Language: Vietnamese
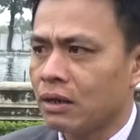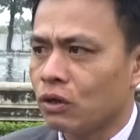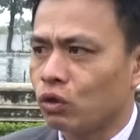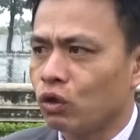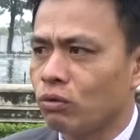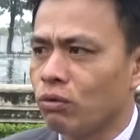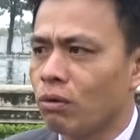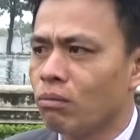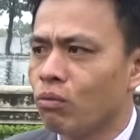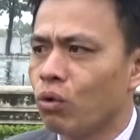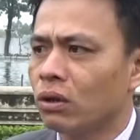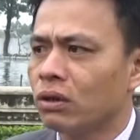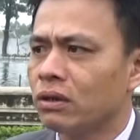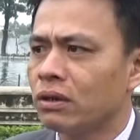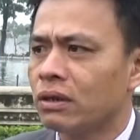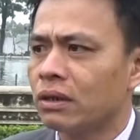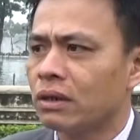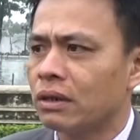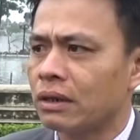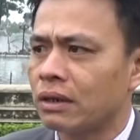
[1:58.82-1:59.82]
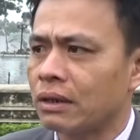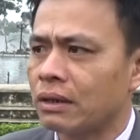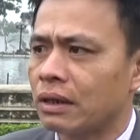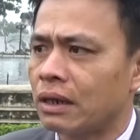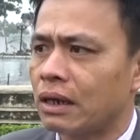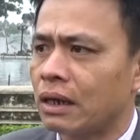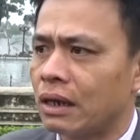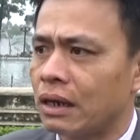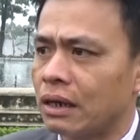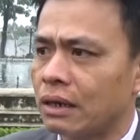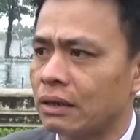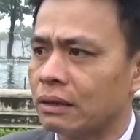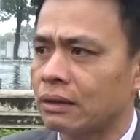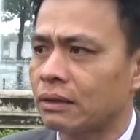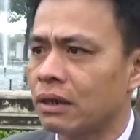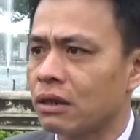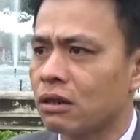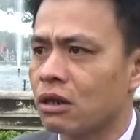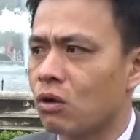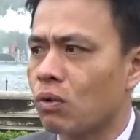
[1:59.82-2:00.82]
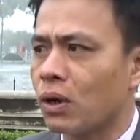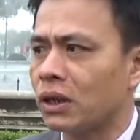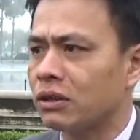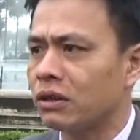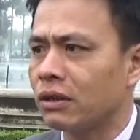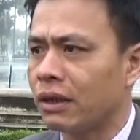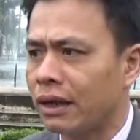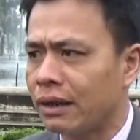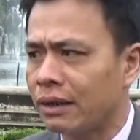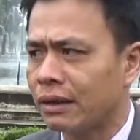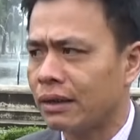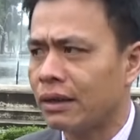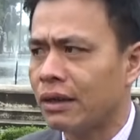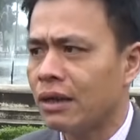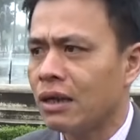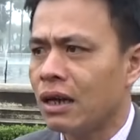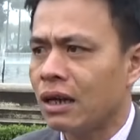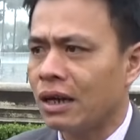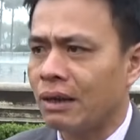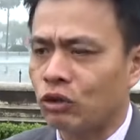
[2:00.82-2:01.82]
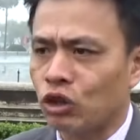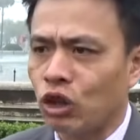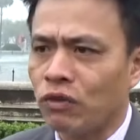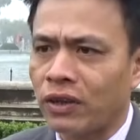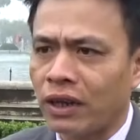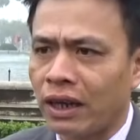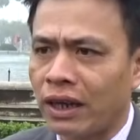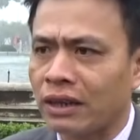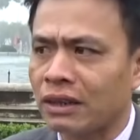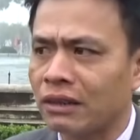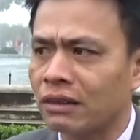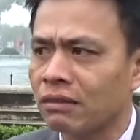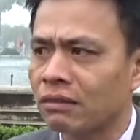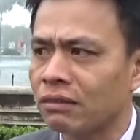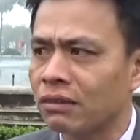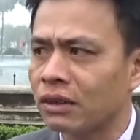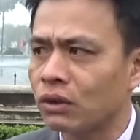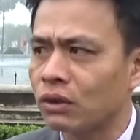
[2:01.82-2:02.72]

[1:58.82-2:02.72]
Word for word: tôi mong muốn các cơ quan chức năng làm rõ việc này. Thì